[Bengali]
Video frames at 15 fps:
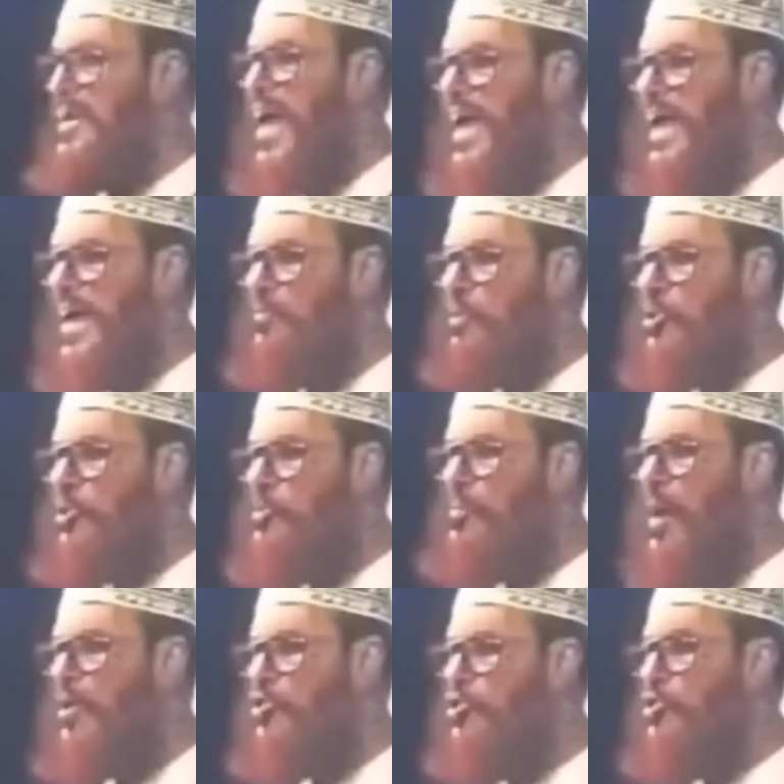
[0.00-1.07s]
বিড়ালের মতো
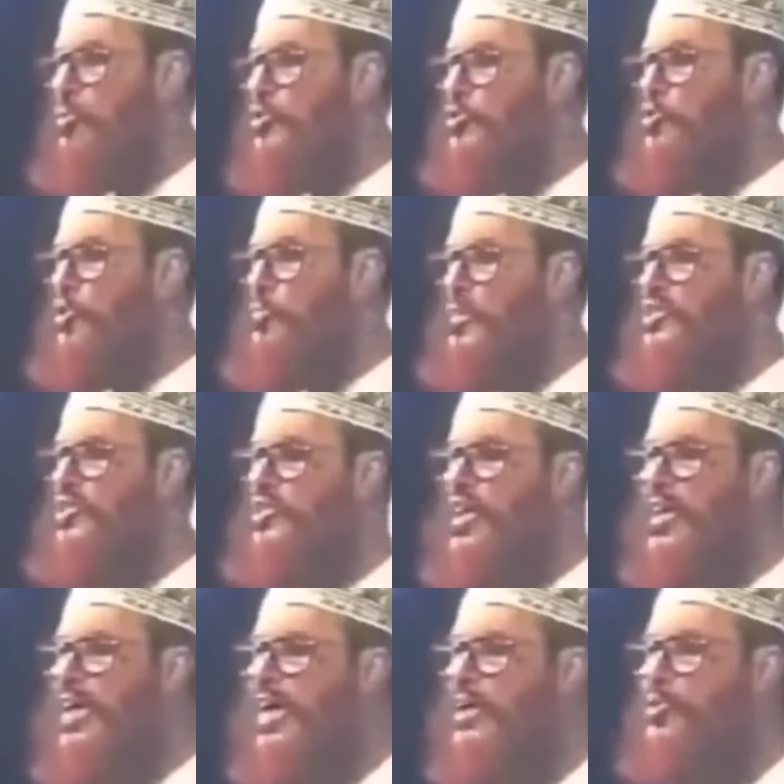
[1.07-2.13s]
পাঁচশো বছর বেঁচে
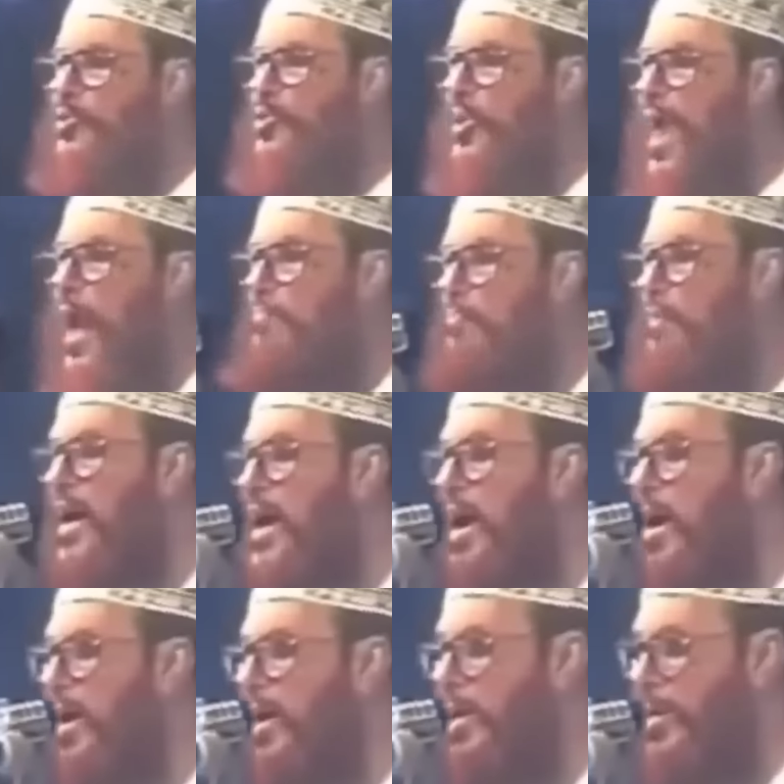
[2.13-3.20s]
থাকার কোনো লাভ
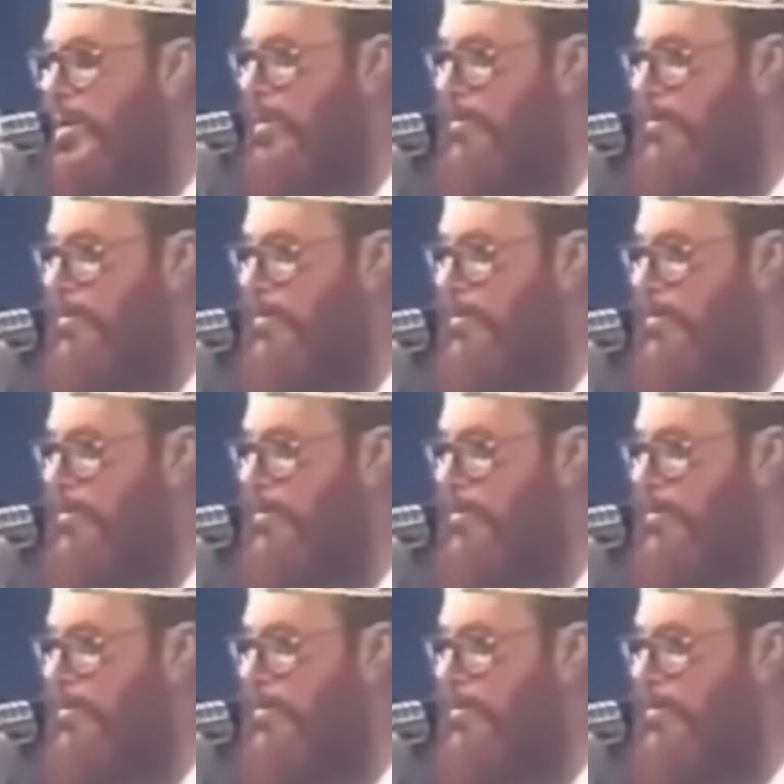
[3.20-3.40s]
নাই